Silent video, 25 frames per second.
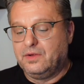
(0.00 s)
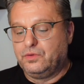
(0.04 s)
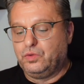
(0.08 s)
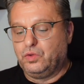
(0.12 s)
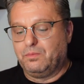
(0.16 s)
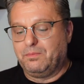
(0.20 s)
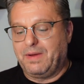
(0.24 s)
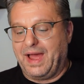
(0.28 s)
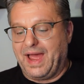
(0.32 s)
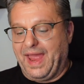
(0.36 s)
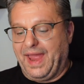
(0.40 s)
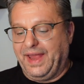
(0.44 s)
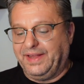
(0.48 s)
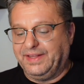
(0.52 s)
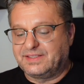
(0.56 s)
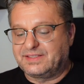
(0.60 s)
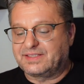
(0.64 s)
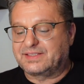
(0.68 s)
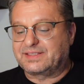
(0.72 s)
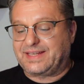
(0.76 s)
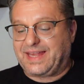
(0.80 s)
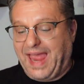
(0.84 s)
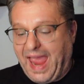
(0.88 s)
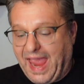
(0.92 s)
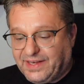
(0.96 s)
Nummer
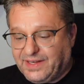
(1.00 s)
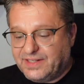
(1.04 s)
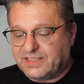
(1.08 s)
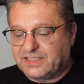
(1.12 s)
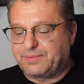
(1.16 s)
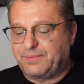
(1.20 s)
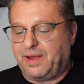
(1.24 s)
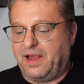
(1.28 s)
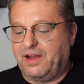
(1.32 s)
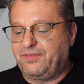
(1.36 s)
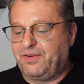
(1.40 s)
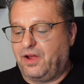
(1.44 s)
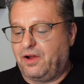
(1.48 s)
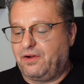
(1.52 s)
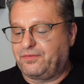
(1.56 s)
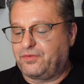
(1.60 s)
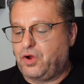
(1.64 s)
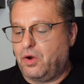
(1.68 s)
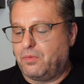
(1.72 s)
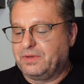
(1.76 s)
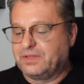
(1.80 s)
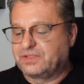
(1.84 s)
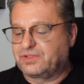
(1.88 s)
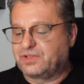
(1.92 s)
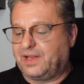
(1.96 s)
eins, keinen Zweifel
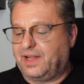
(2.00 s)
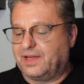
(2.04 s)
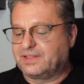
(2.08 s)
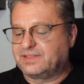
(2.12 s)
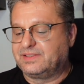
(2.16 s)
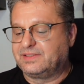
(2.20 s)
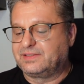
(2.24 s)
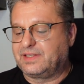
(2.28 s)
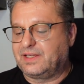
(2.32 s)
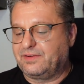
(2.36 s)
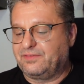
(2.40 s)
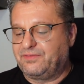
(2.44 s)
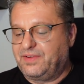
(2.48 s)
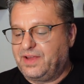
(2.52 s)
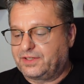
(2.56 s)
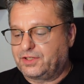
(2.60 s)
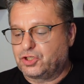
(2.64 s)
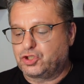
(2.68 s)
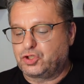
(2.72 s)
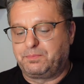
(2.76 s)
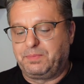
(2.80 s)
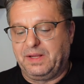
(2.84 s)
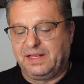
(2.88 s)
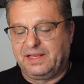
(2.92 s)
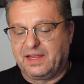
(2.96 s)
aufkommen zu lassen, wer
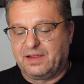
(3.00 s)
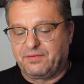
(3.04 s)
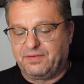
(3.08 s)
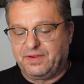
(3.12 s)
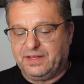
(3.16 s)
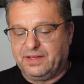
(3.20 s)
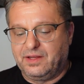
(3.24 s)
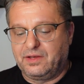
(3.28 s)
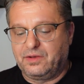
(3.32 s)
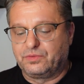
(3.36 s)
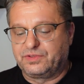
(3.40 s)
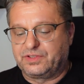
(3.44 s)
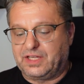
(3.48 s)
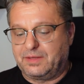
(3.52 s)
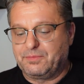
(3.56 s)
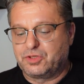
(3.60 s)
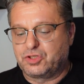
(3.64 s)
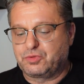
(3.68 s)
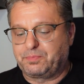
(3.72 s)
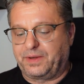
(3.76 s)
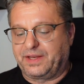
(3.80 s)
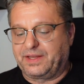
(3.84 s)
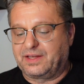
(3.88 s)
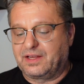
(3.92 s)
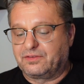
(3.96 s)
das Spiel gewinnen und
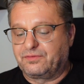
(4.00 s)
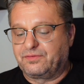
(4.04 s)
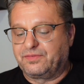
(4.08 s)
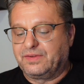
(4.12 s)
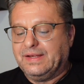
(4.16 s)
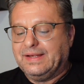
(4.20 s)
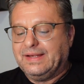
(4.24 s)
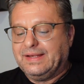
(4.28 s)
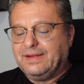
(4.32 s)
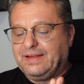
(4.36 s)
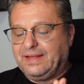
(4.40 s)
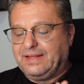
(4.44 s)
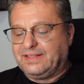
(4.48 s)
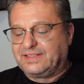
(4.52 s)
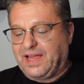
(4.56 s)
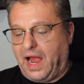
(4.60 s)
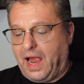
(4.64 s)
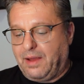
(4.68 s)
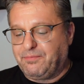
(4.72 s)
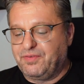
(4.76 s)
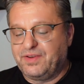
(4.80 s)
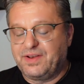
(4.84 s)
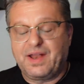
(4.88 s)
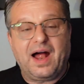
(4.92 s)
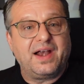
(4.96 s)
dementsprechend ins
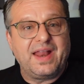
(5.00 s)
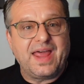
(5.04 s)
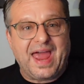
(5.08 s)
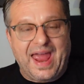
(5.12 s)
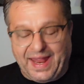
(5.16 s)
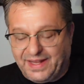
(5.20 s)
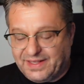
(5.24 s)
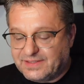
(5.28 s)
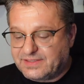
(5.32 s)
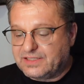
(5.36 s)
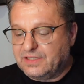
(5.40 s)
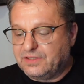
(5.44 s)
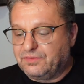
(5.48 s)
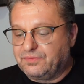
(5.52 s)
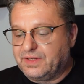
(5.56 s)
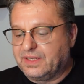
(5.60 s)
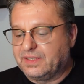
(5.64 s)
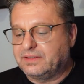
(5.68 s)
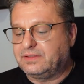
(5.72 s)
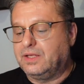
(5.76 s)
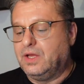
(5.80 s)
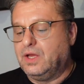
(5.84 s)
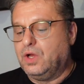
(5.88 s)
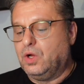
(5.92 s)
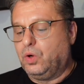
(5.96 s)
Halbfinale einziehen
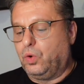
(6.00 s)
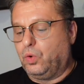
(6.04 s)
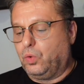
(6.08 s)
wird.